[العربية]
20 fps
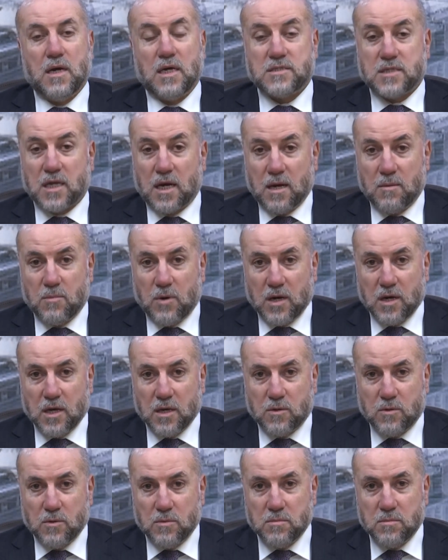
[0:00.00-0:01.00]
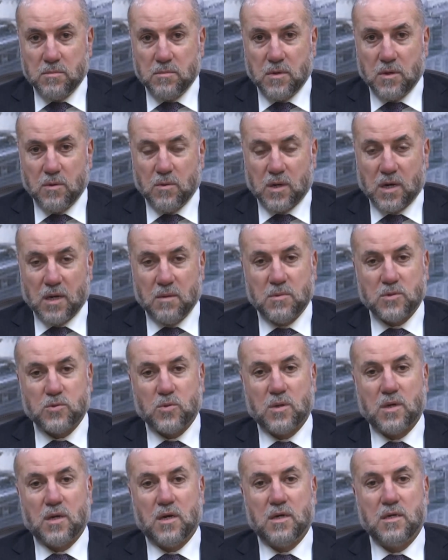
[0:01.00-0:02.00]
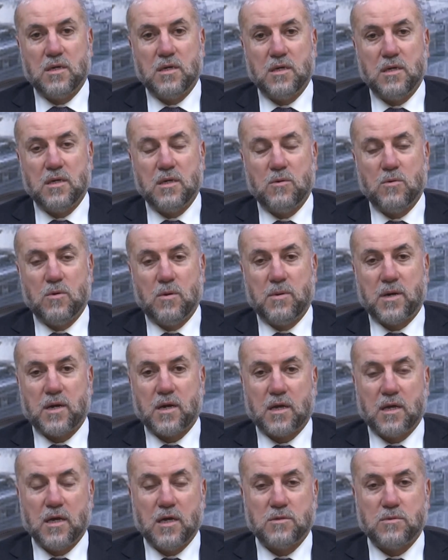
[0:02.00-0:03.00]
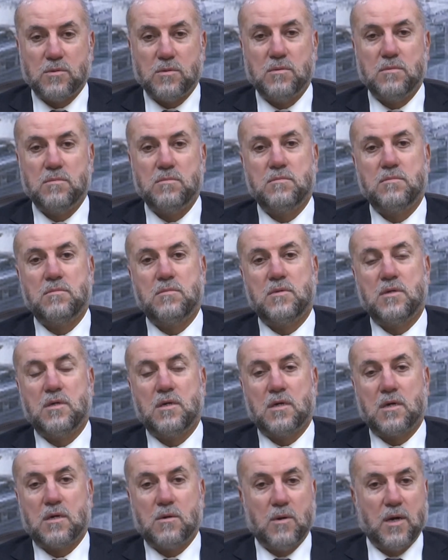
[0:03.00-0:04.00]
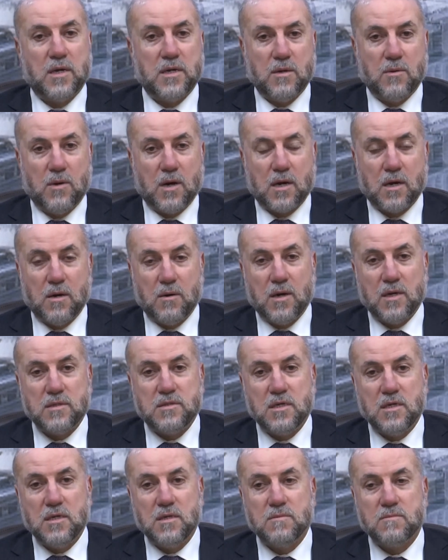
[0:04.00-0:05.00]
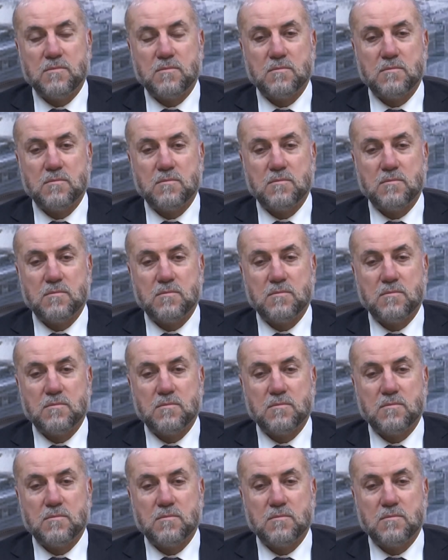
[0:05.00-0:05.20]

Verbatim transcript: السلام عليكم ورحمه الله وبركاته اخواني واخواتي